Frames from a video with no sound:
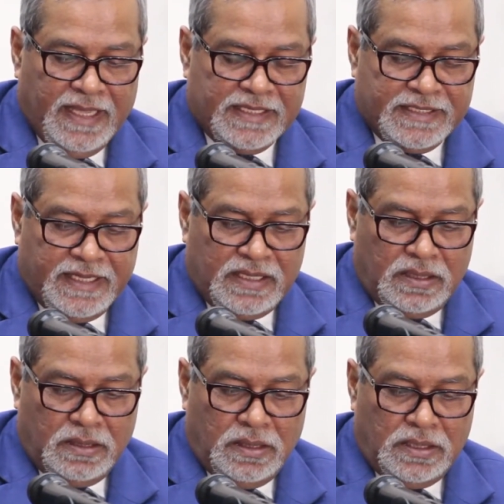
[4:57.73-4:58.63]
এজেন্ট
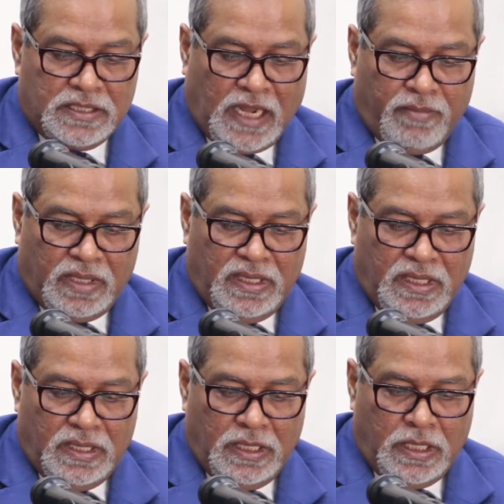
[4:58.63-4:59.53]

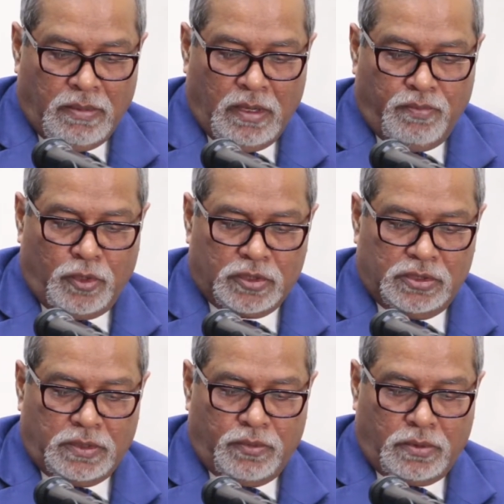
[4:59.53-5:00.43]
সাংবাদিক এবং
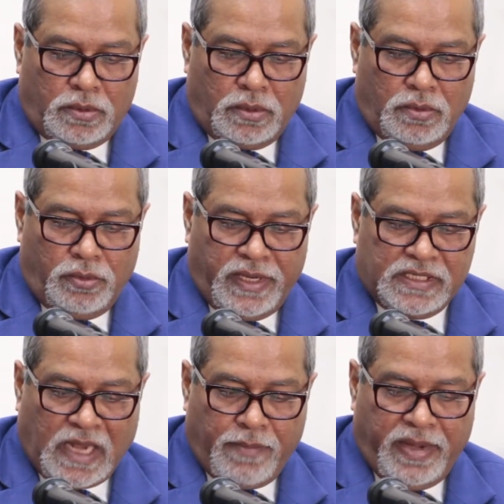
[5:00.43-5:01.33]
পর্যবেক্ষকগণের
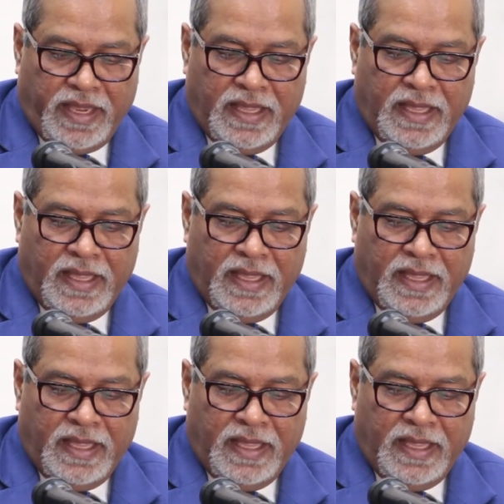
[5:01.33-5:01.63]
সামনে